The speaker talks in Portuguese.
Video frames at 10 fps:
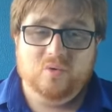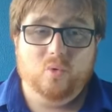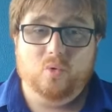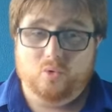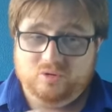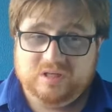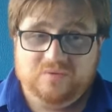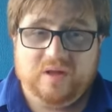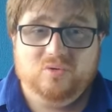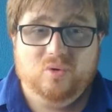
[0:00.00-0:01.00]
um
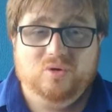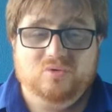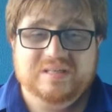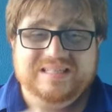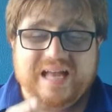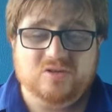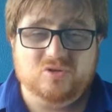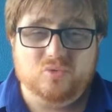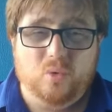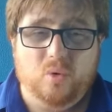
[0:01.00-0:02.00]
conservador do
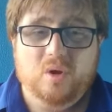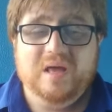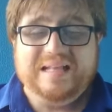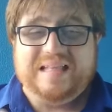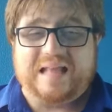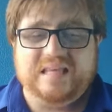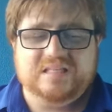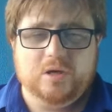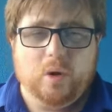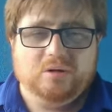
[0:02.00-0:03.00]
status quo, da
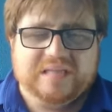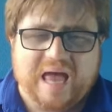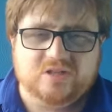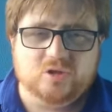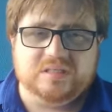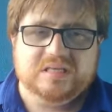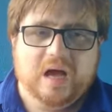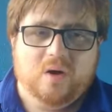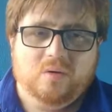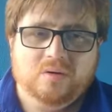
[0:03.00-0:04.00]
desigualdade
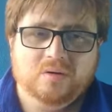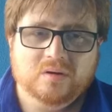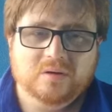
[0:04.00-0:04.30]
social